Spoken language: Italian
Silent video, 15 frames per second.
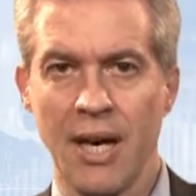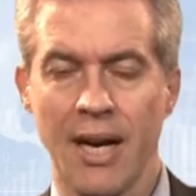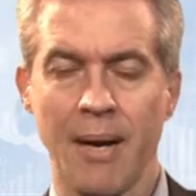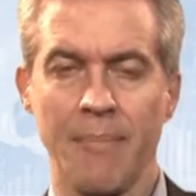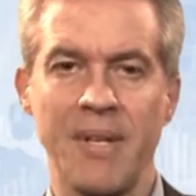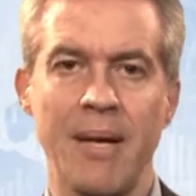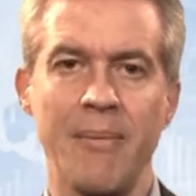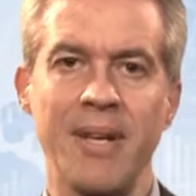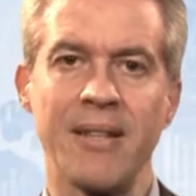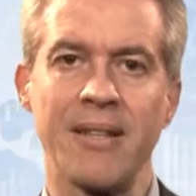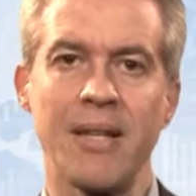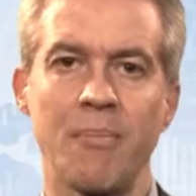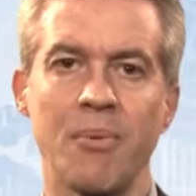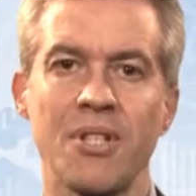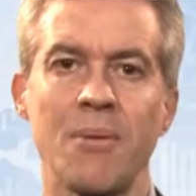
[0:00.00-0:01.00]

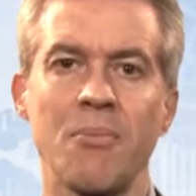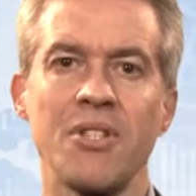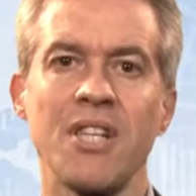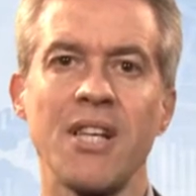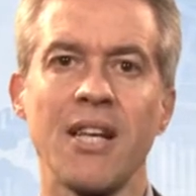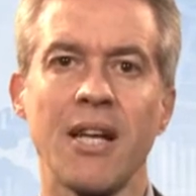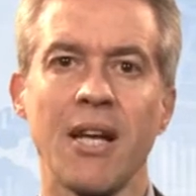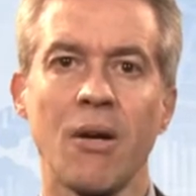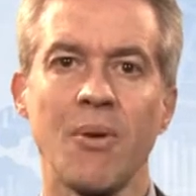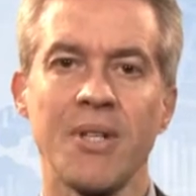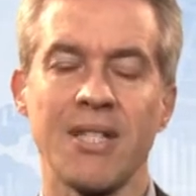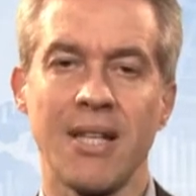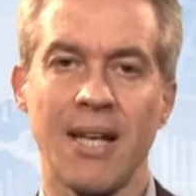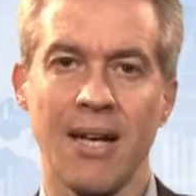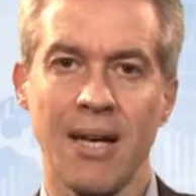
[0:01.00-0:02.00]
Rapidamente possiamo dire che
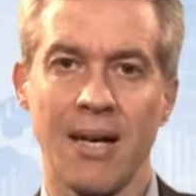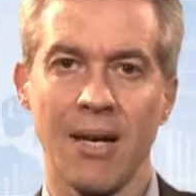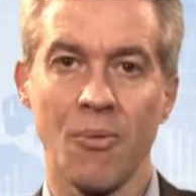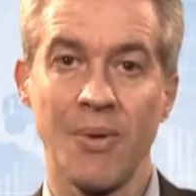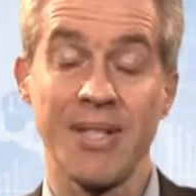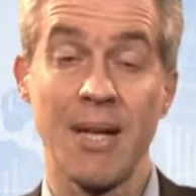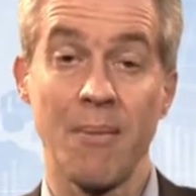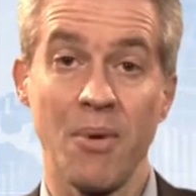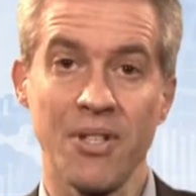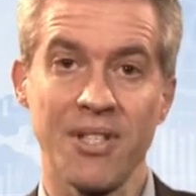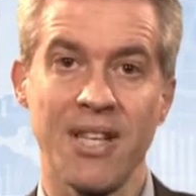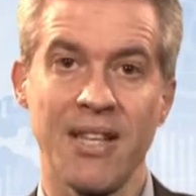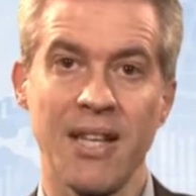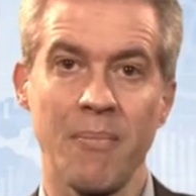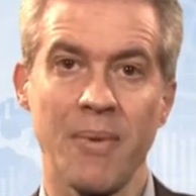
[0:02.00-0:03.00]
questa, questa
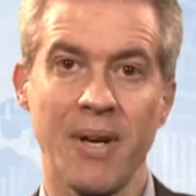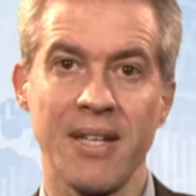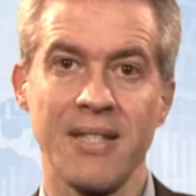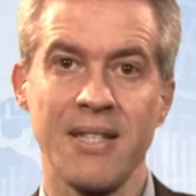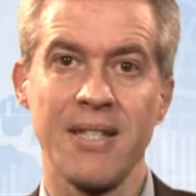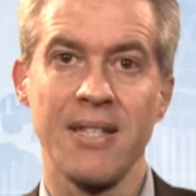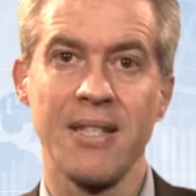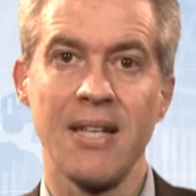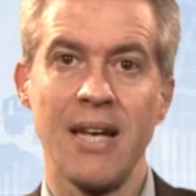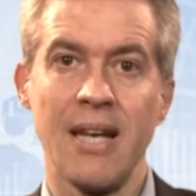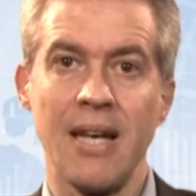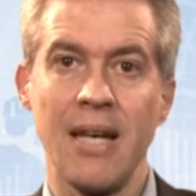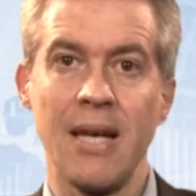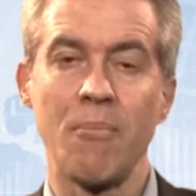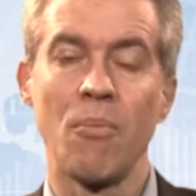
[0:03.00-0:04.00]
mossa dei prezzi
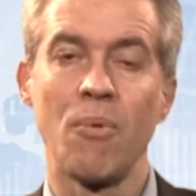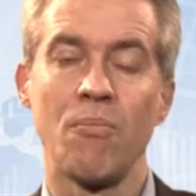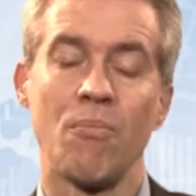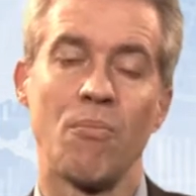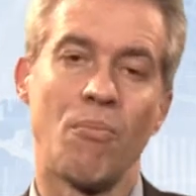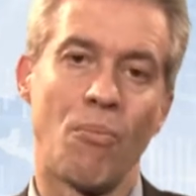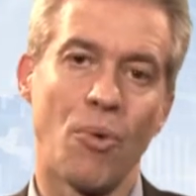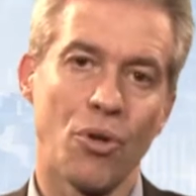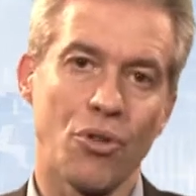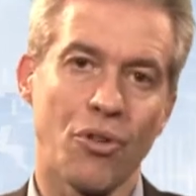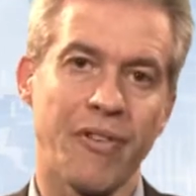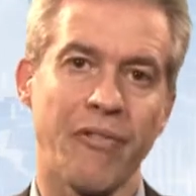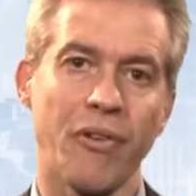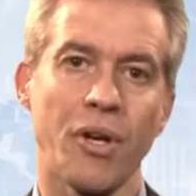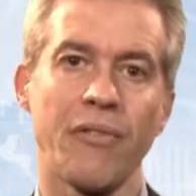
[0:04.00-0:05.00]
è mo- molto
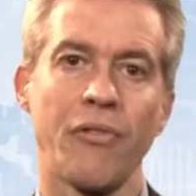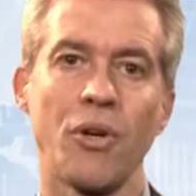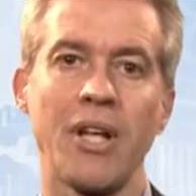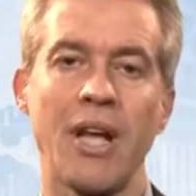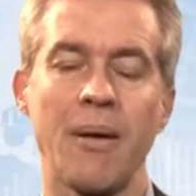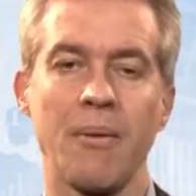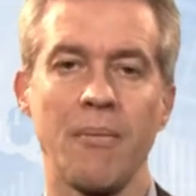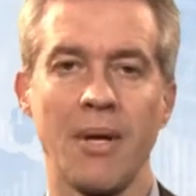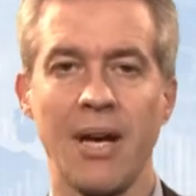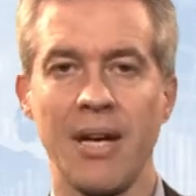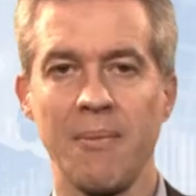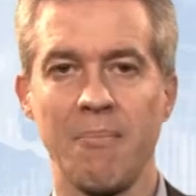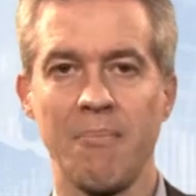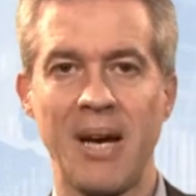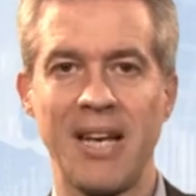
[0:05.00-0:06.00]
favorevole ai,
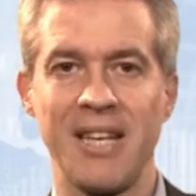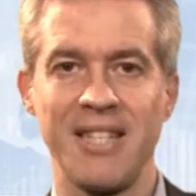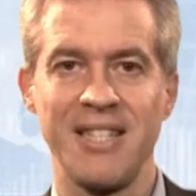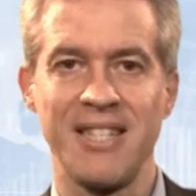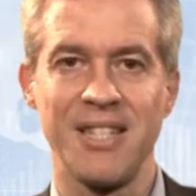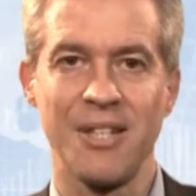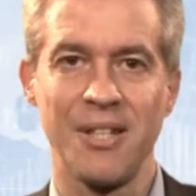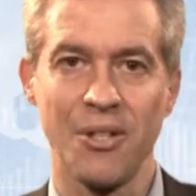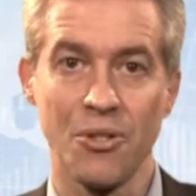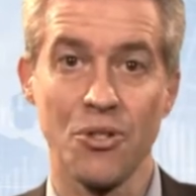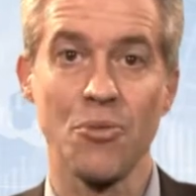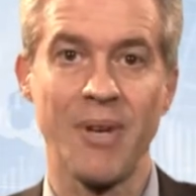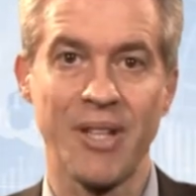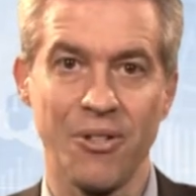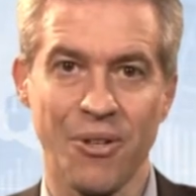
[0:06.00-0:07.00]
ai, paesi
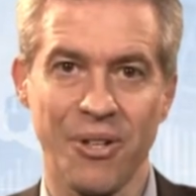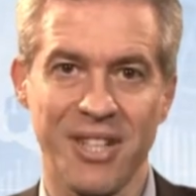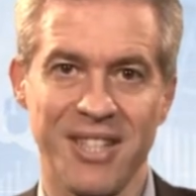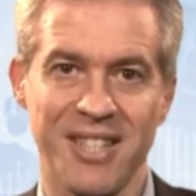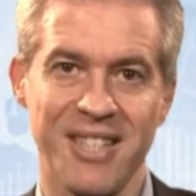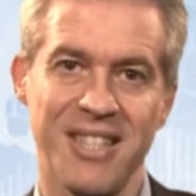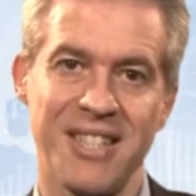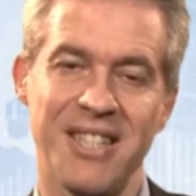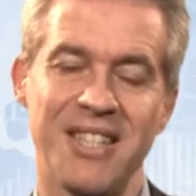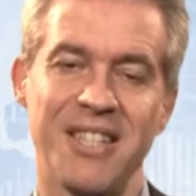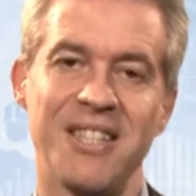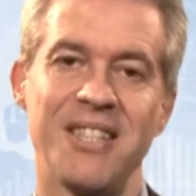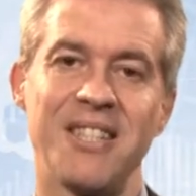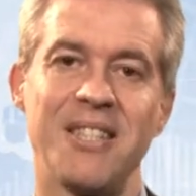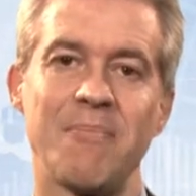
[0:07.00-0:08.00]
consumatori
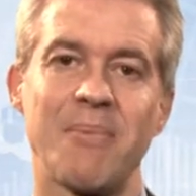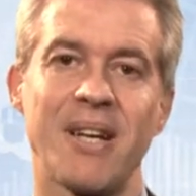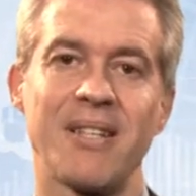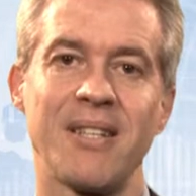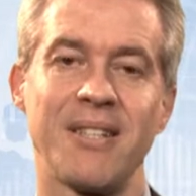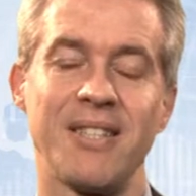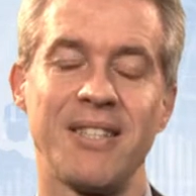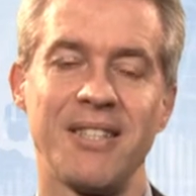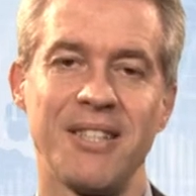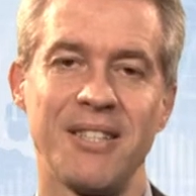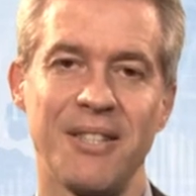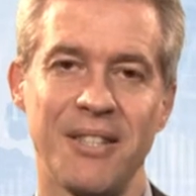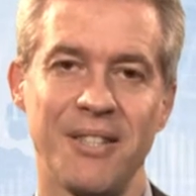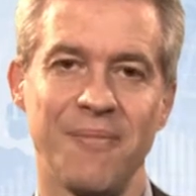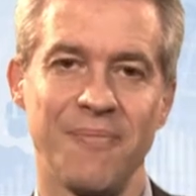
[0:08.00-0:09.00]
di, di pre-
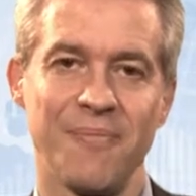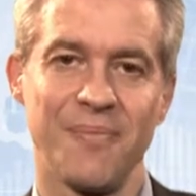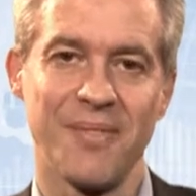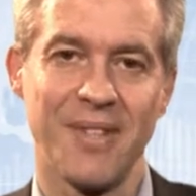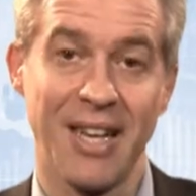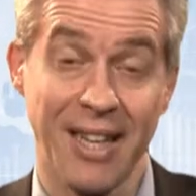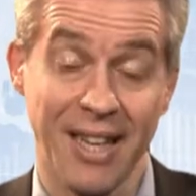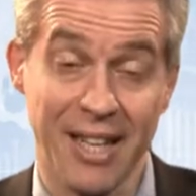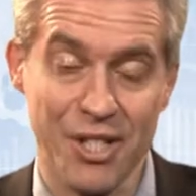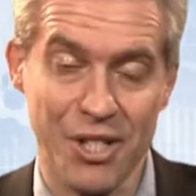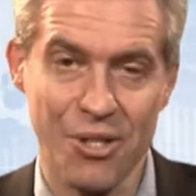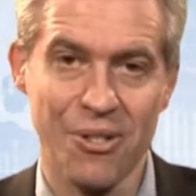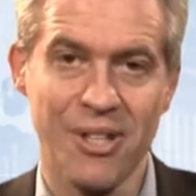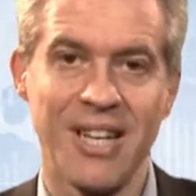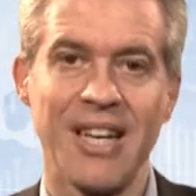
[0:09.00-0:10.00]
di, del
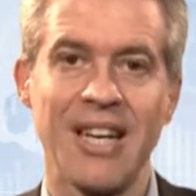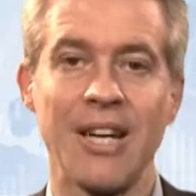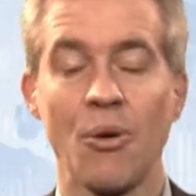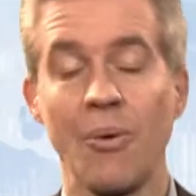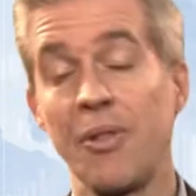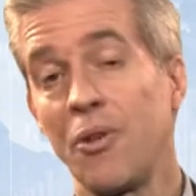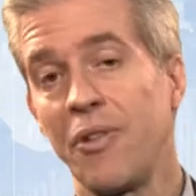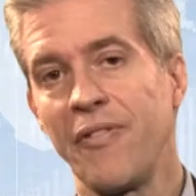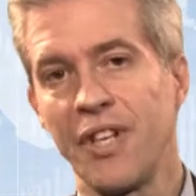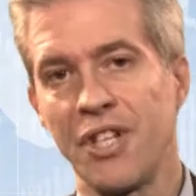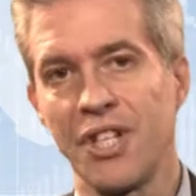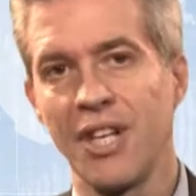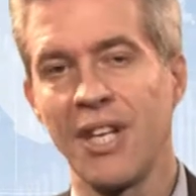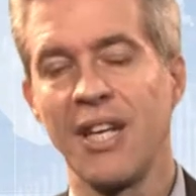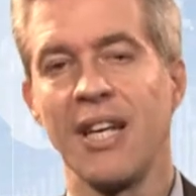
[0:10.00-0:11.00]
greggio, quando
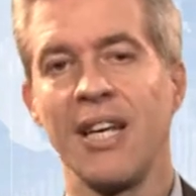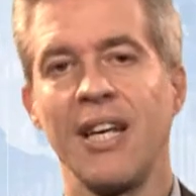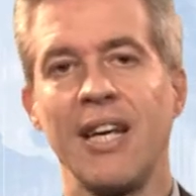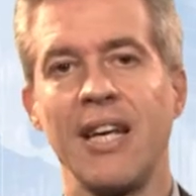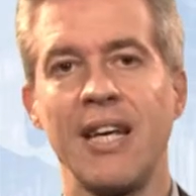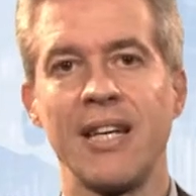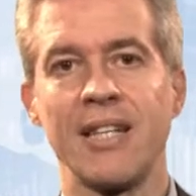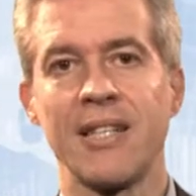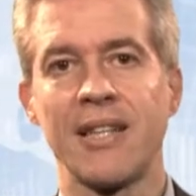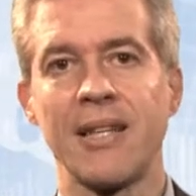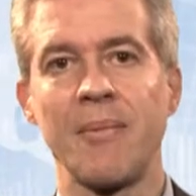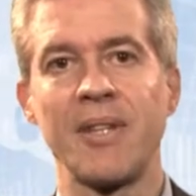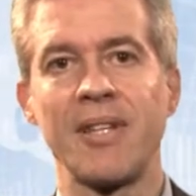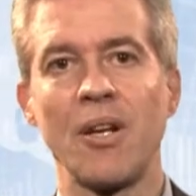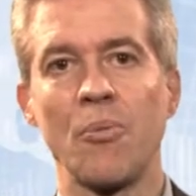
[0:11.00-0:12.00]
invece è
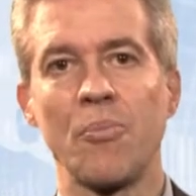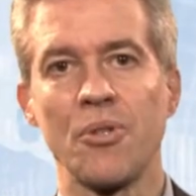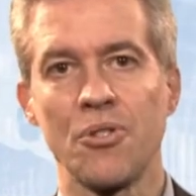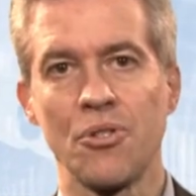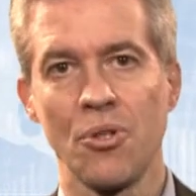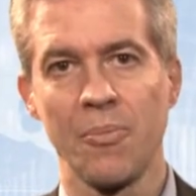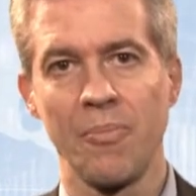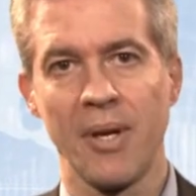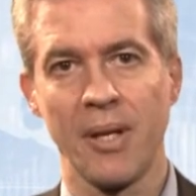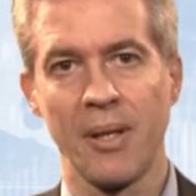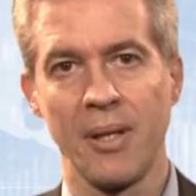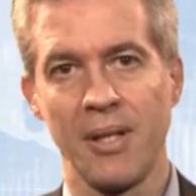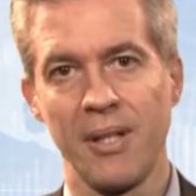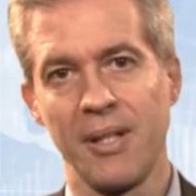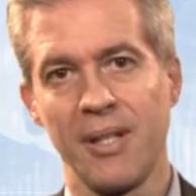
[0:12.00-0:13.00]
esattamente l'opposto per
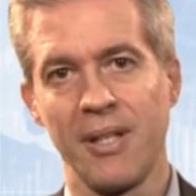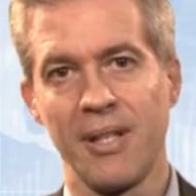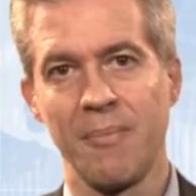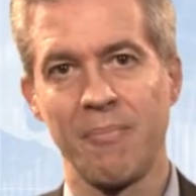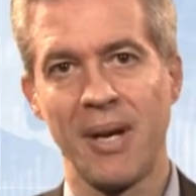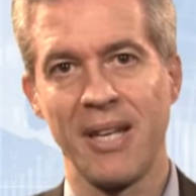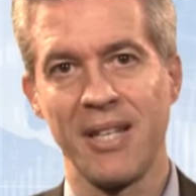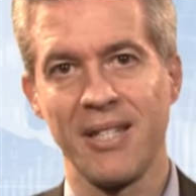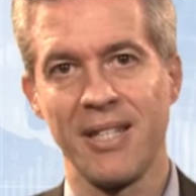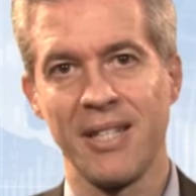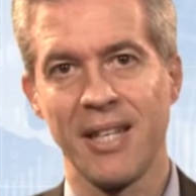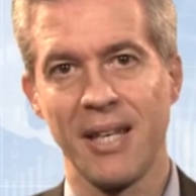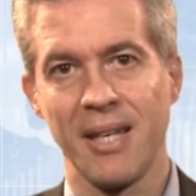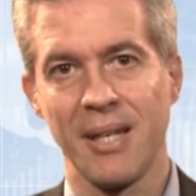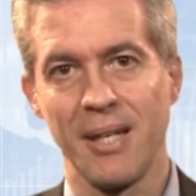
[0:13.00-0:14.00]
i, i paesi
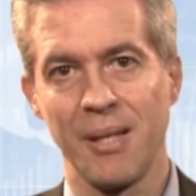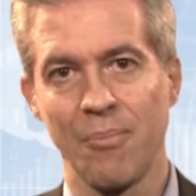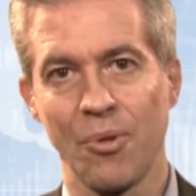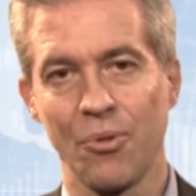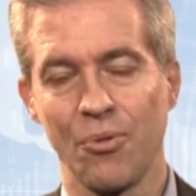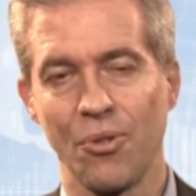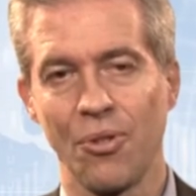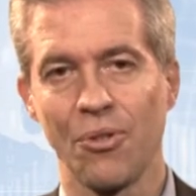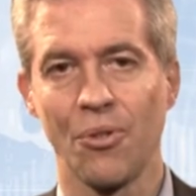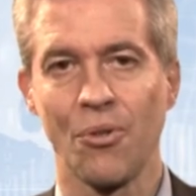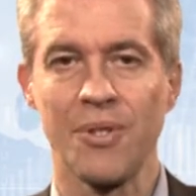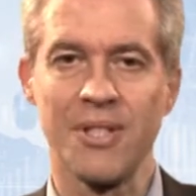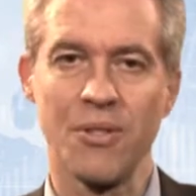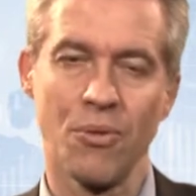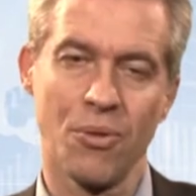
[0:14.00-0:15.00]
che producono
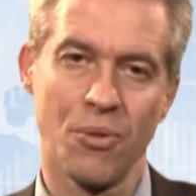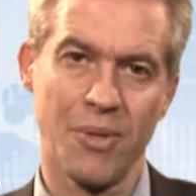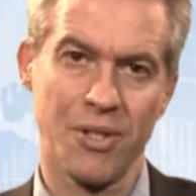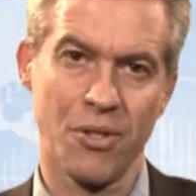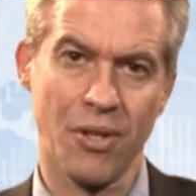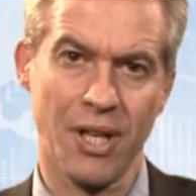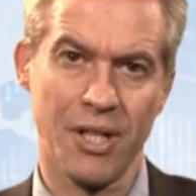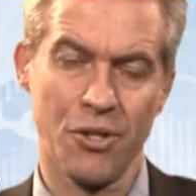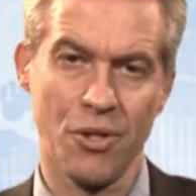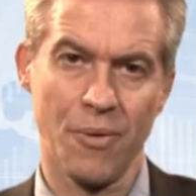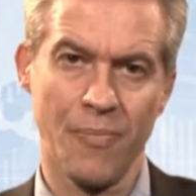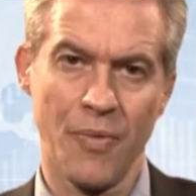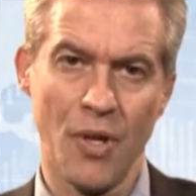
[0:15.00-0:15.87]
questo, questo, greggio.